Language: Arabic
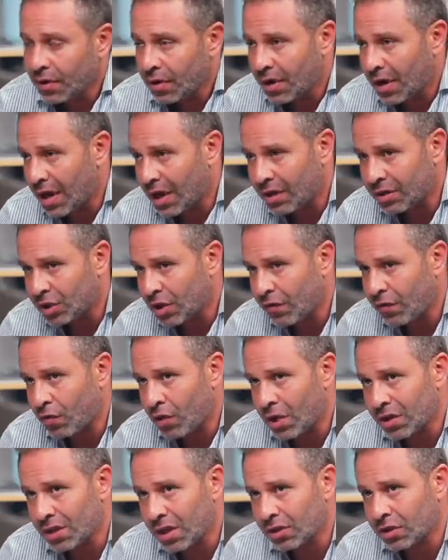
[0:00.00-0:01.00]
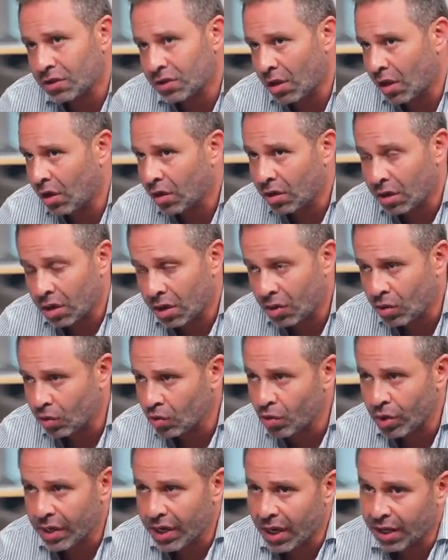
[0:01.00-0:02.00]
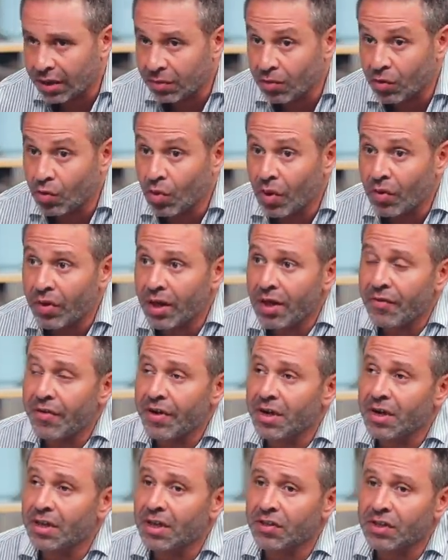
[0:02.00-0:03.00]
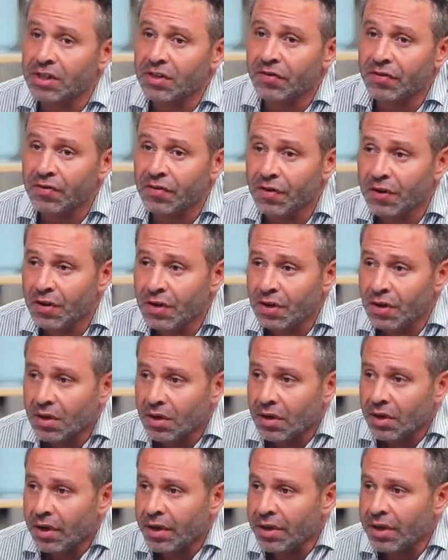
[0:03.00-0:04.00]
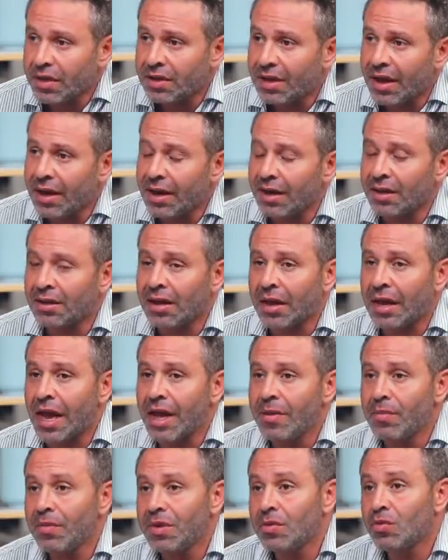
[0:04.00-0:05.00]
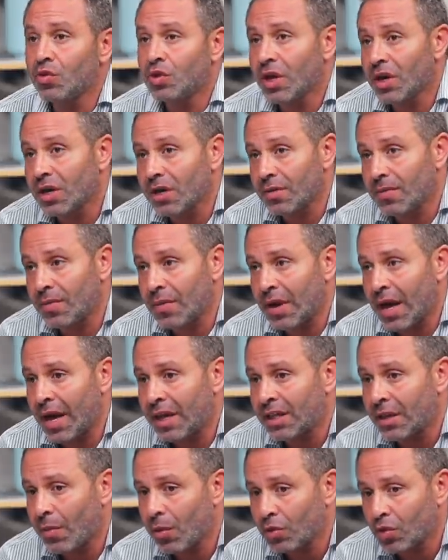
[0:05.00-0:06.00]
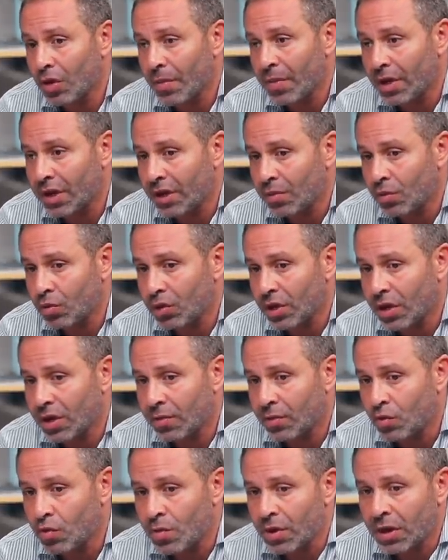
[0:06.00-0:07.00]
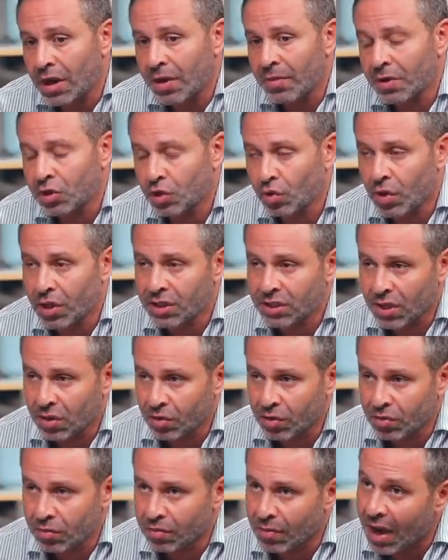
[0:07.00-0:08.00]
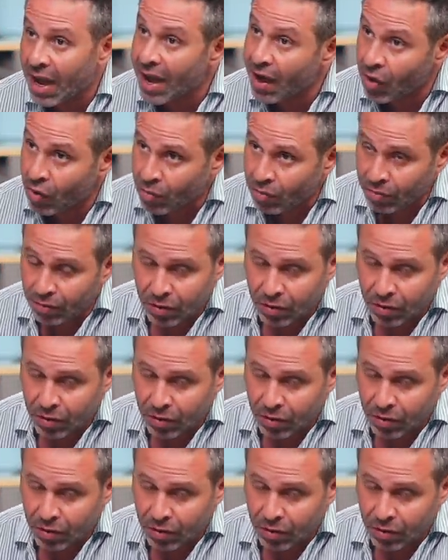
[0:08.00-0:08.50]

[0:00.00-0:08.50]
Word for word: لا انا شايف هولندا تستحق الخروج يعني وهي فكره تفسير ان انت انت جايب مين مدرب يعني انت برضه لما تجيب مدرب كومان كان ماشي كويس قوي معاهم